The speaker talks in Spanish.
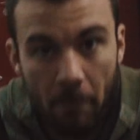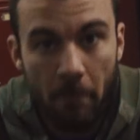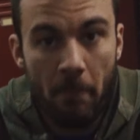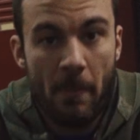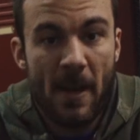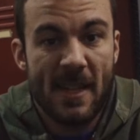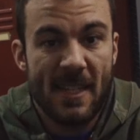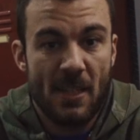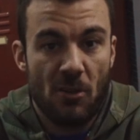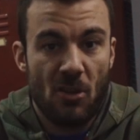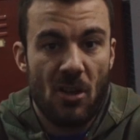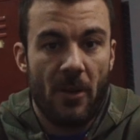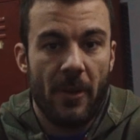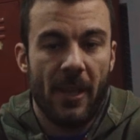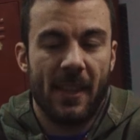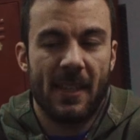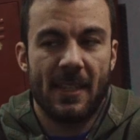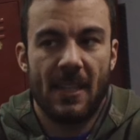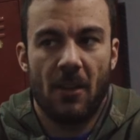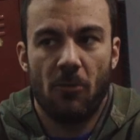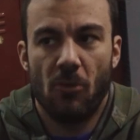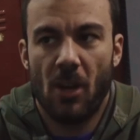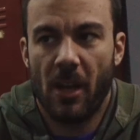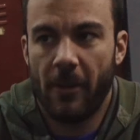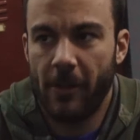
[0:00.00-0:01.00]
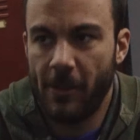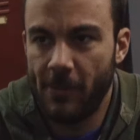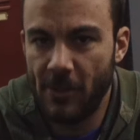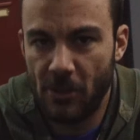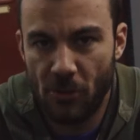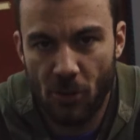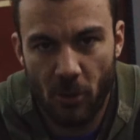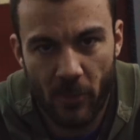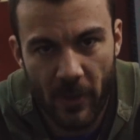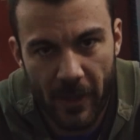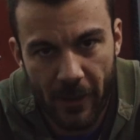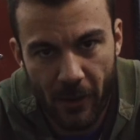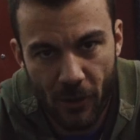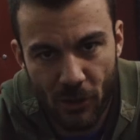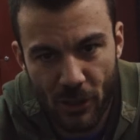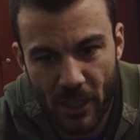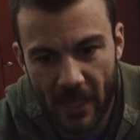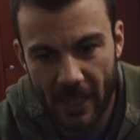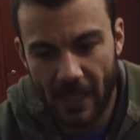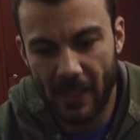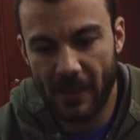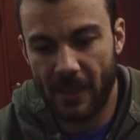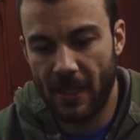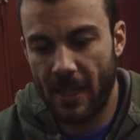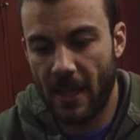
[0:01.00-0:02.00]
más de una vez seguro que habéis visto vídeos de
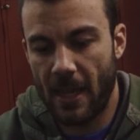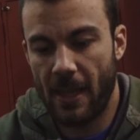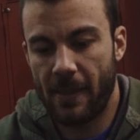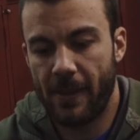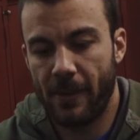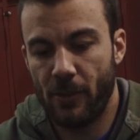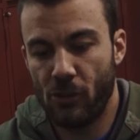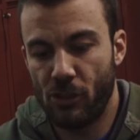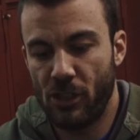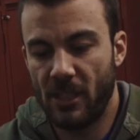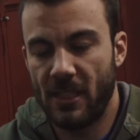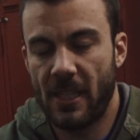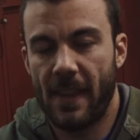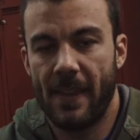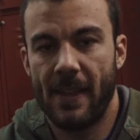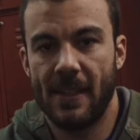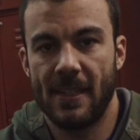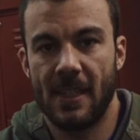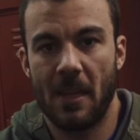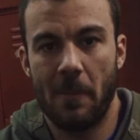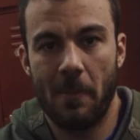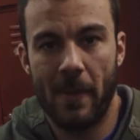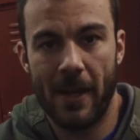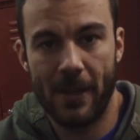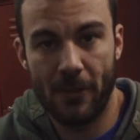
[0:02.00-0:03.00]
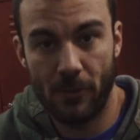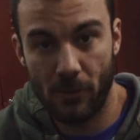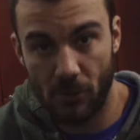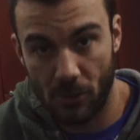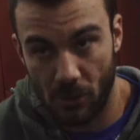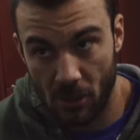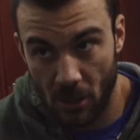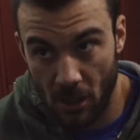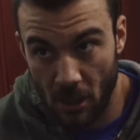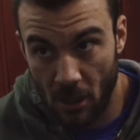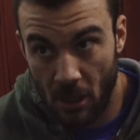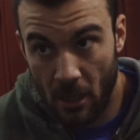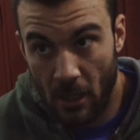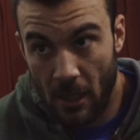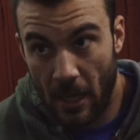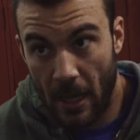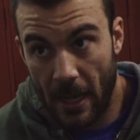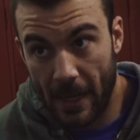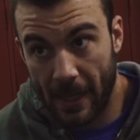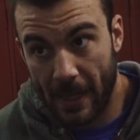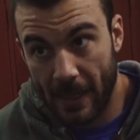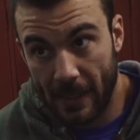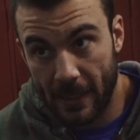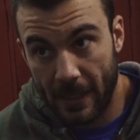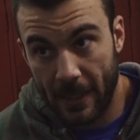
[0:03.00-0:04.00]
gente haciendo sentadillas sin manos.
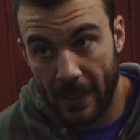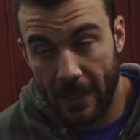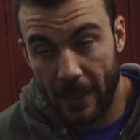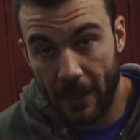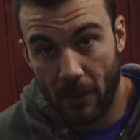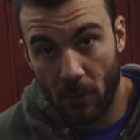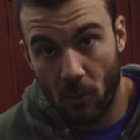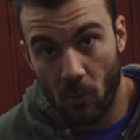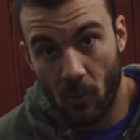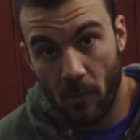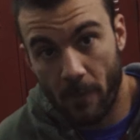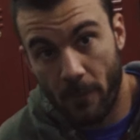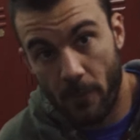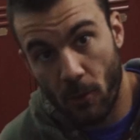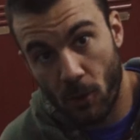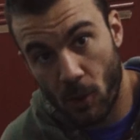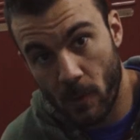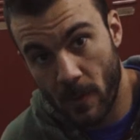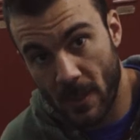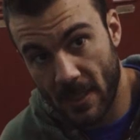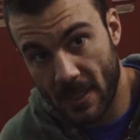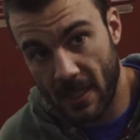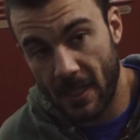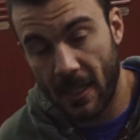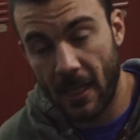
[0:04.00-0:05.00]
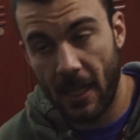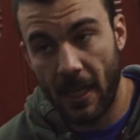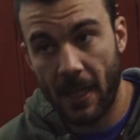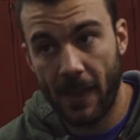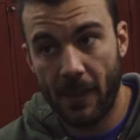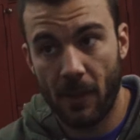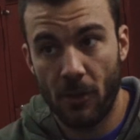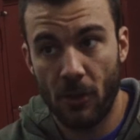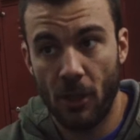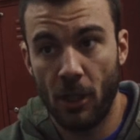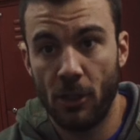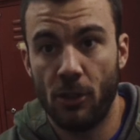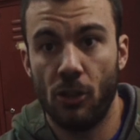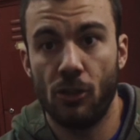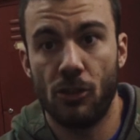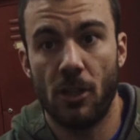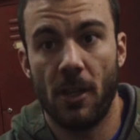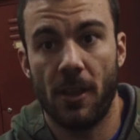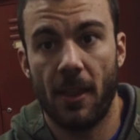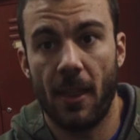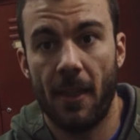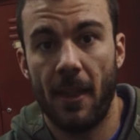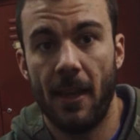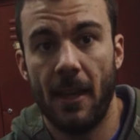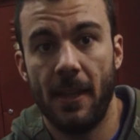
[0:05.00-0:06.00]
Hay que tener un poco más de inclinación del torso
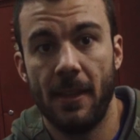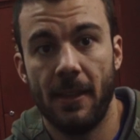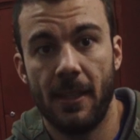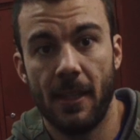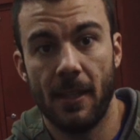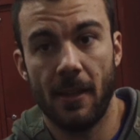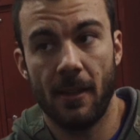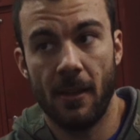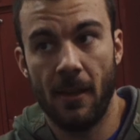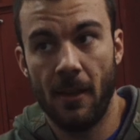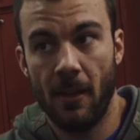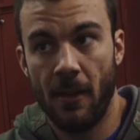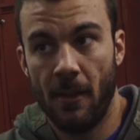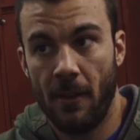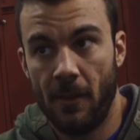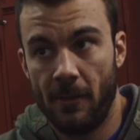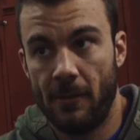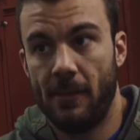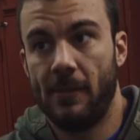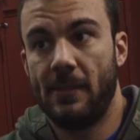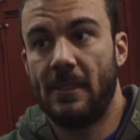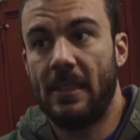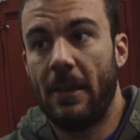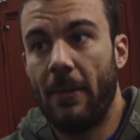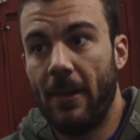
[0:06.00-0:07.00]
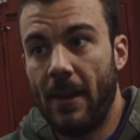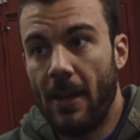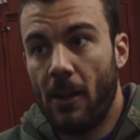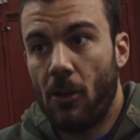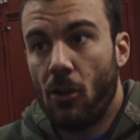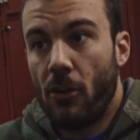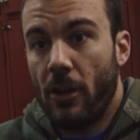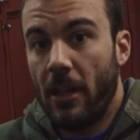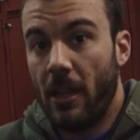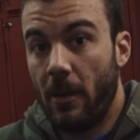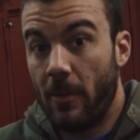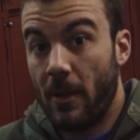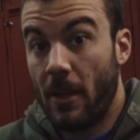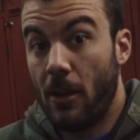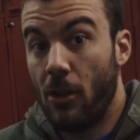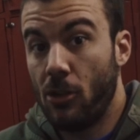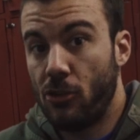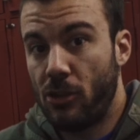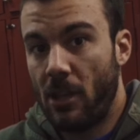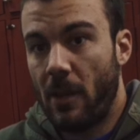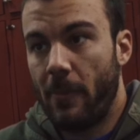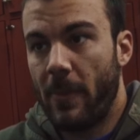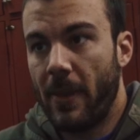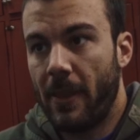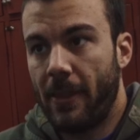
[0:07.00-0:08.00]
hacia adelante, saber encoger bien
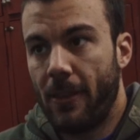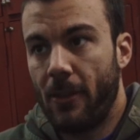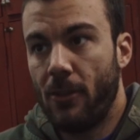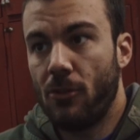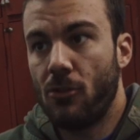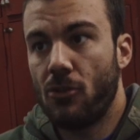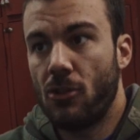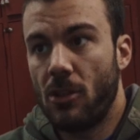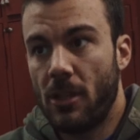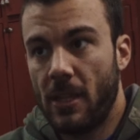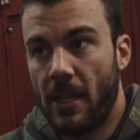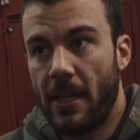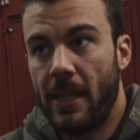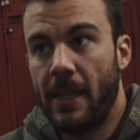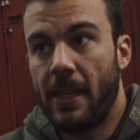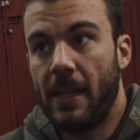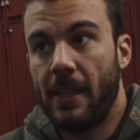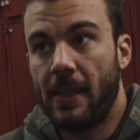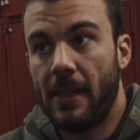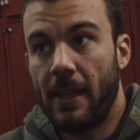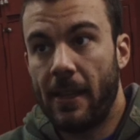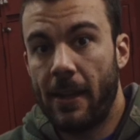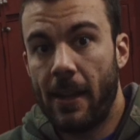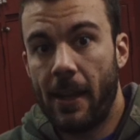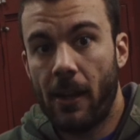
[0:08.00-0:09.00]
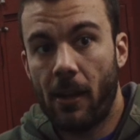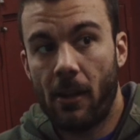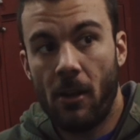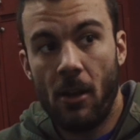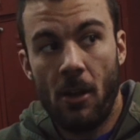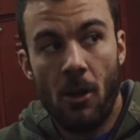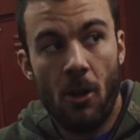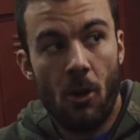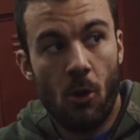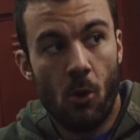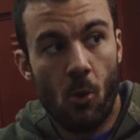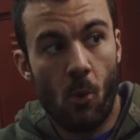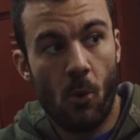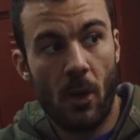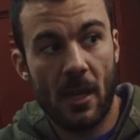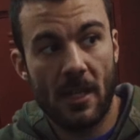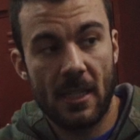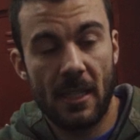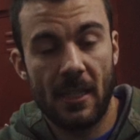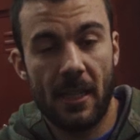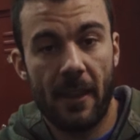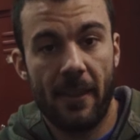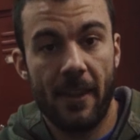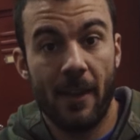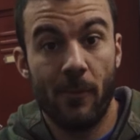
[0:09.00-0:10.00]
los trapecios y tener una
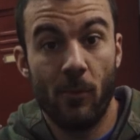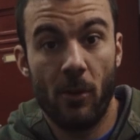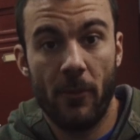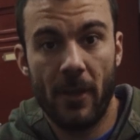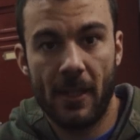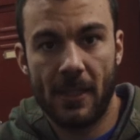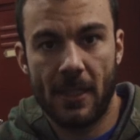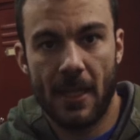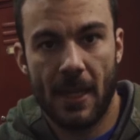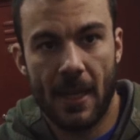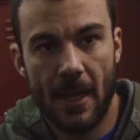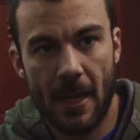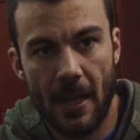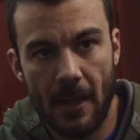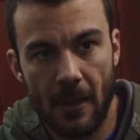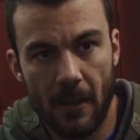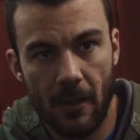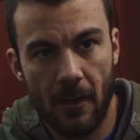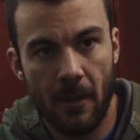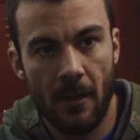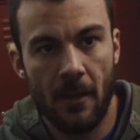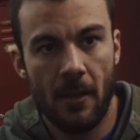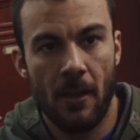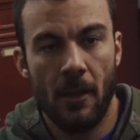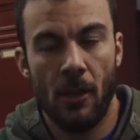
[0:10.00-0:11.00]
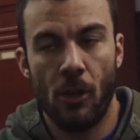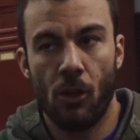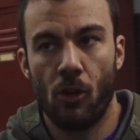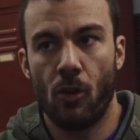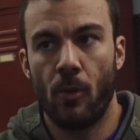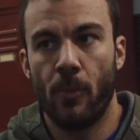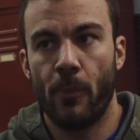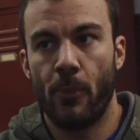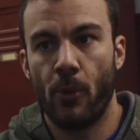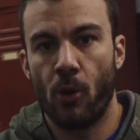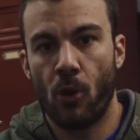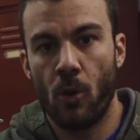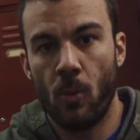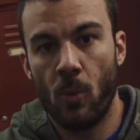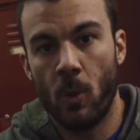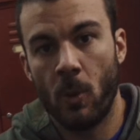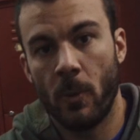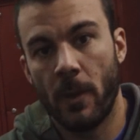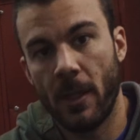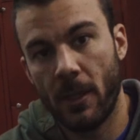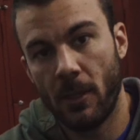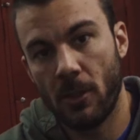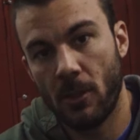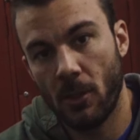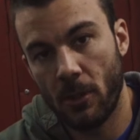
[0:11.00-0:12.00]
sentadilla muy vertical con poco
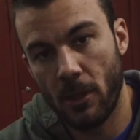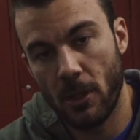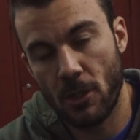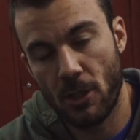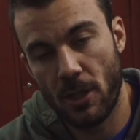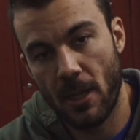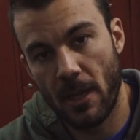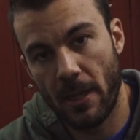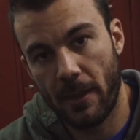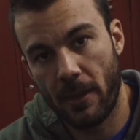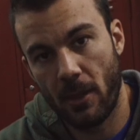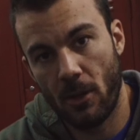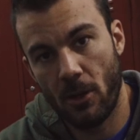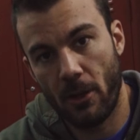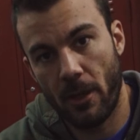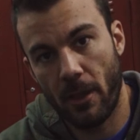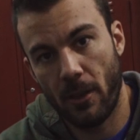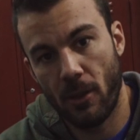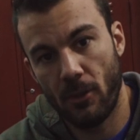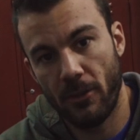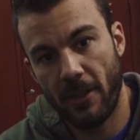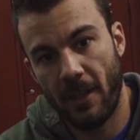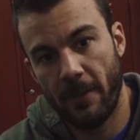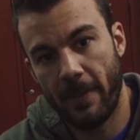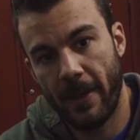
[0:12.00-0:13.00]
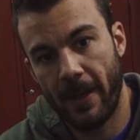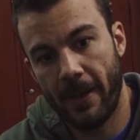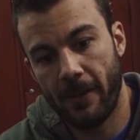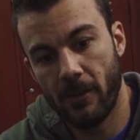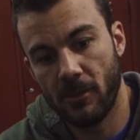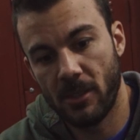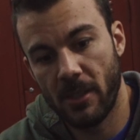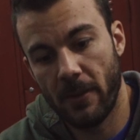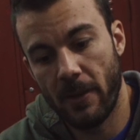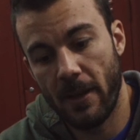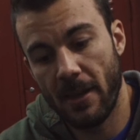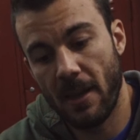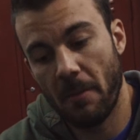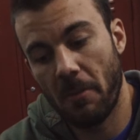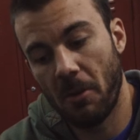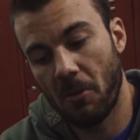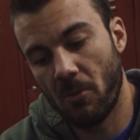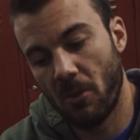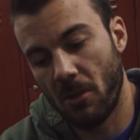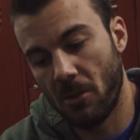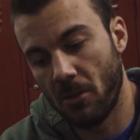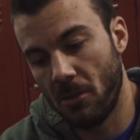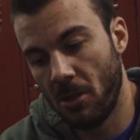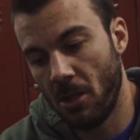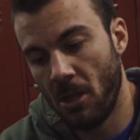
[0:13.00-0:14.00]
movimiento y oscilación horizontal para que no se vaya, pero
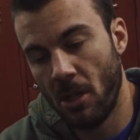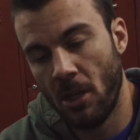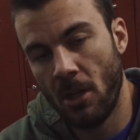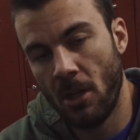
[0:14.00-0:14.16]
bueno,